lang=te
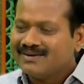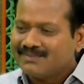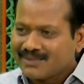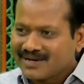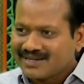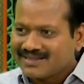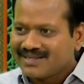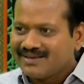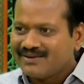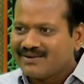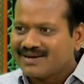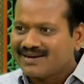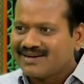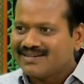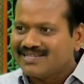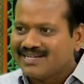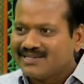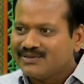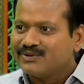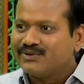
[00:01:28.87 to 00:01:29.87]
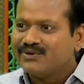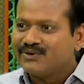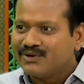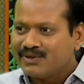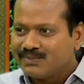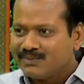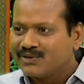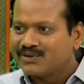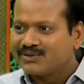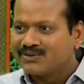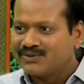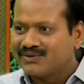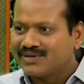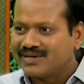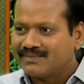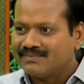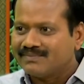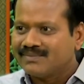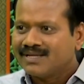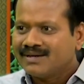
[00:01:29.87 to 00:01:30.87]
ప్రతి ఒక్క జంతువుని కూడా మొక్కుతూ
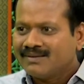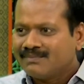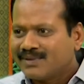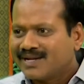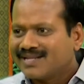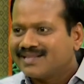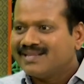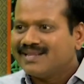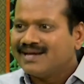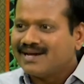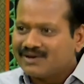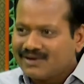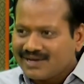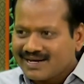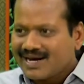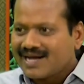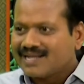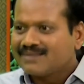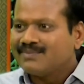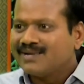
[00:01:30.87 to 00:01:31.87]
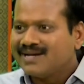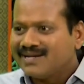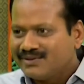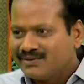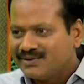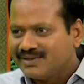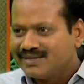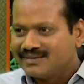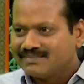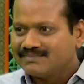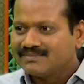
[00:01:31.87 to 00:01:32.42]
ఉంటాం ప్రతి దాంట్లో ఈ ఆత్మ అనేది ఉంది